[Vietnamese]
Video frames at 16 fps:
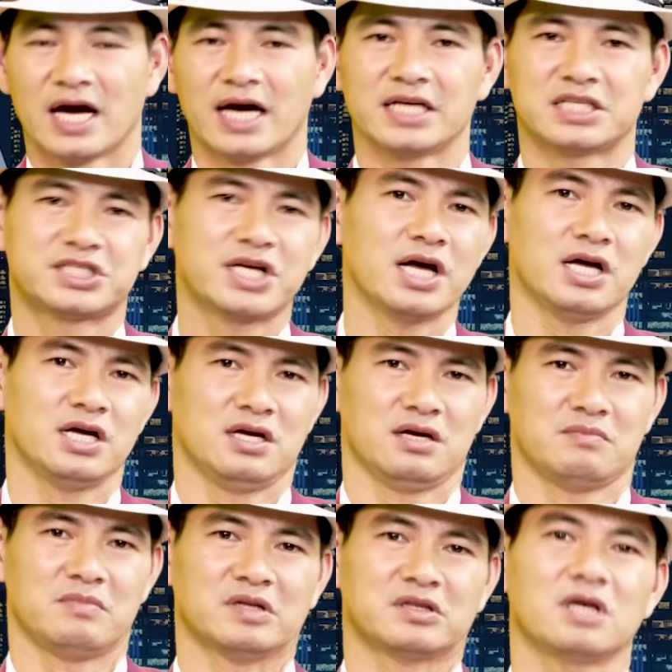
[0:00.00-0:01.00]
hay chê
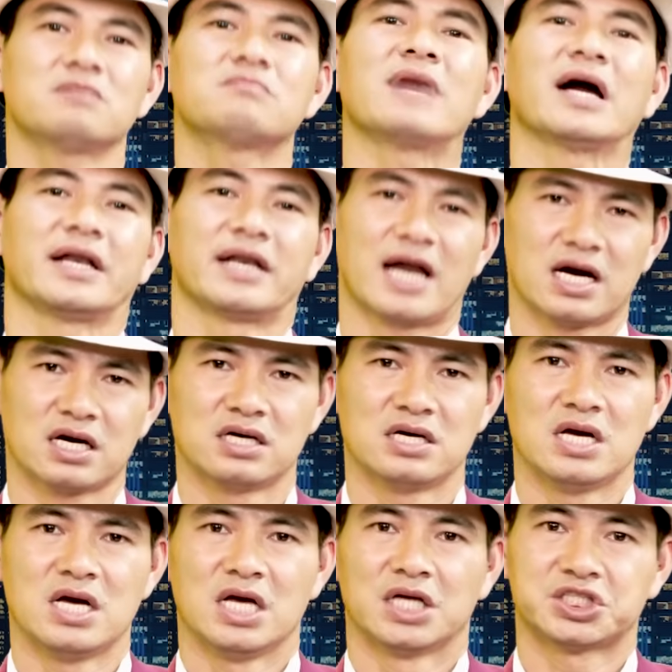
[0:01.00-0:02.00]
mang tính bản năng
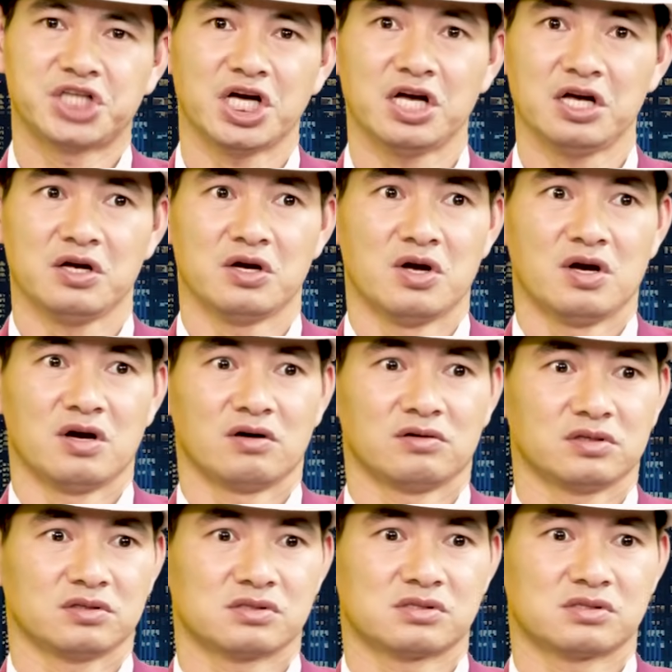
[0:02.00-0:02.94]
chê ở ờ,